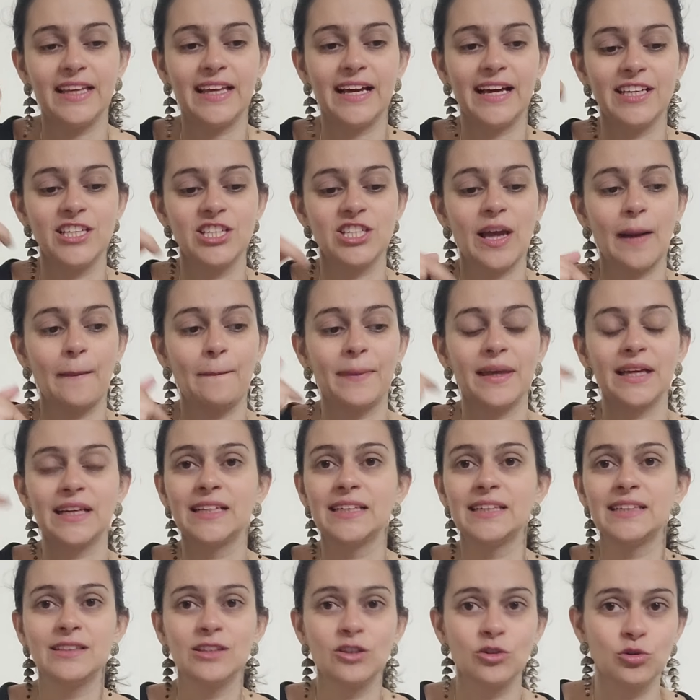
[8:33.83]
E aí já
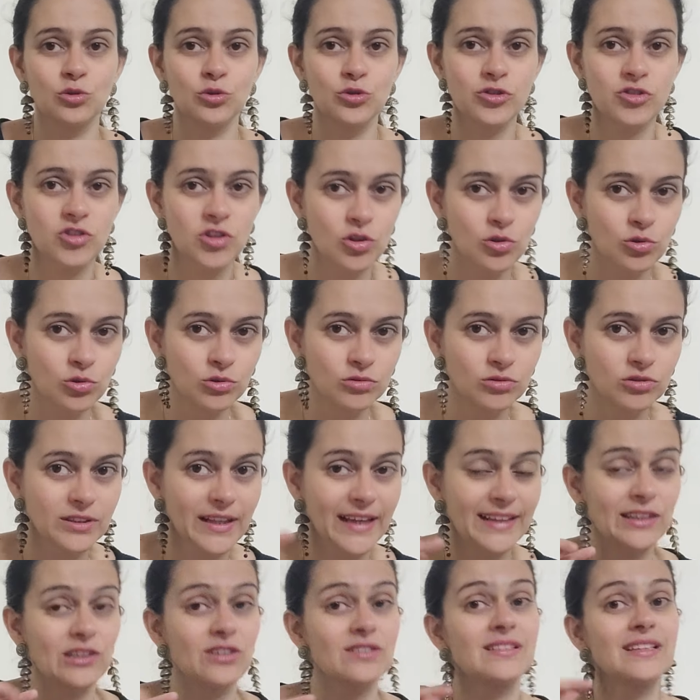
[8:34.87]
pegando o segundo,
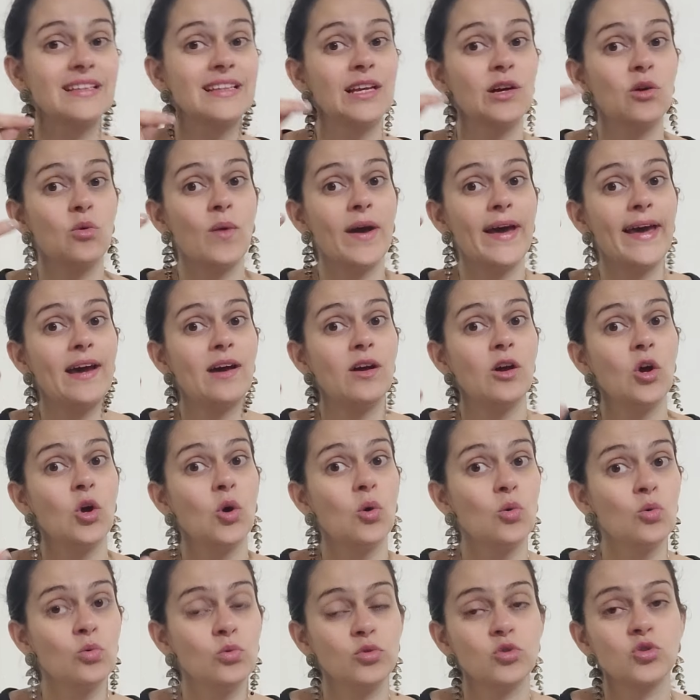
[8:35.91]
né? Então assim, não é
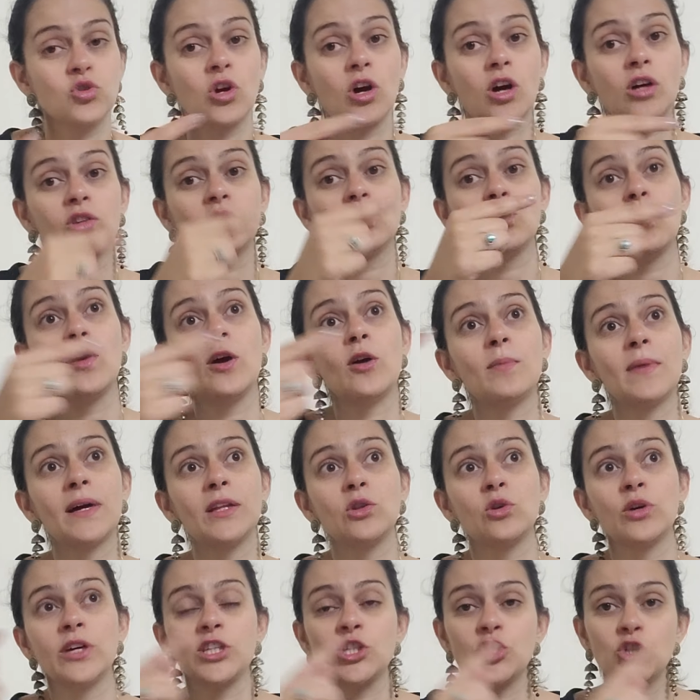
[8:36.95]
um só, não é uma
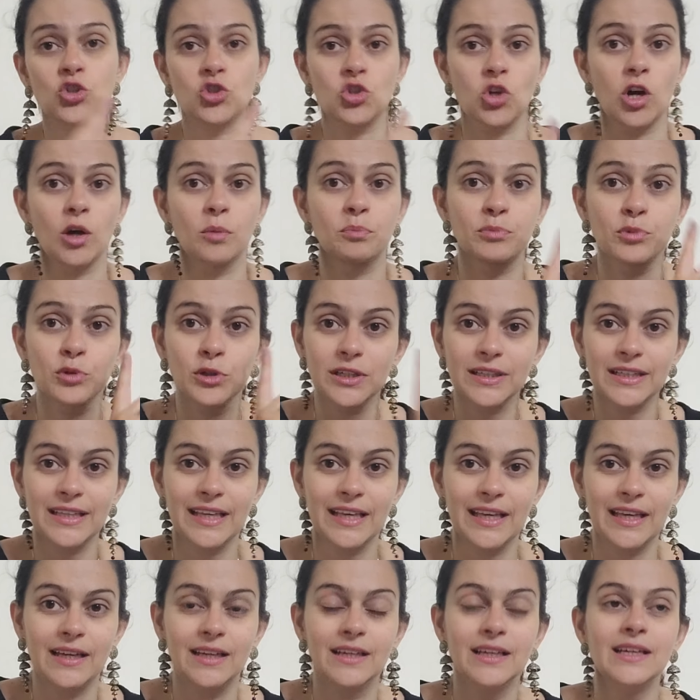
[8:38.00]
noite só. Por
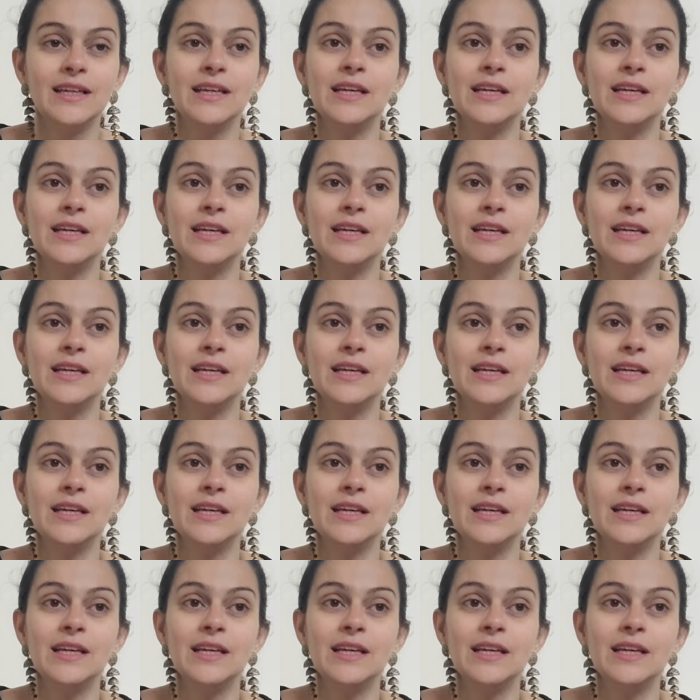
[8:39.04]
quê?